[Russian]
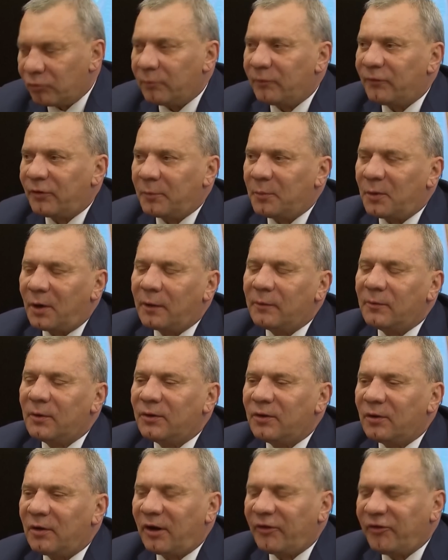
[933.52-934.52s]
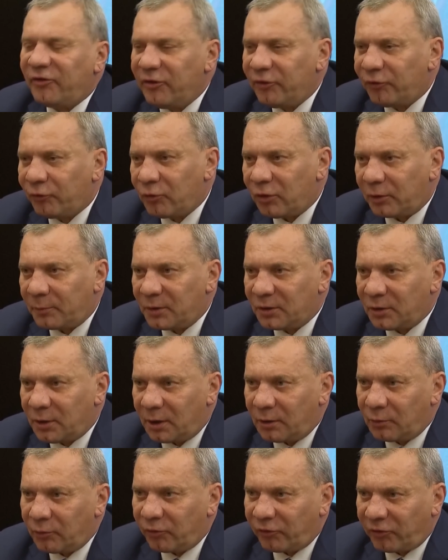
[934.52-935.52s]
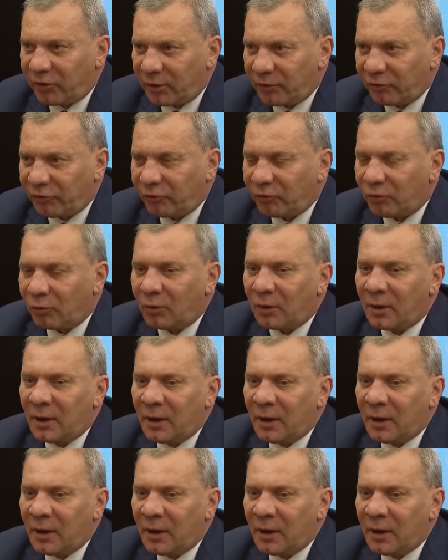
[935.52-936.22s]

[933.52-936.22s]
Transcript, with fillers: По словам нового главы Роскосмоса, Россия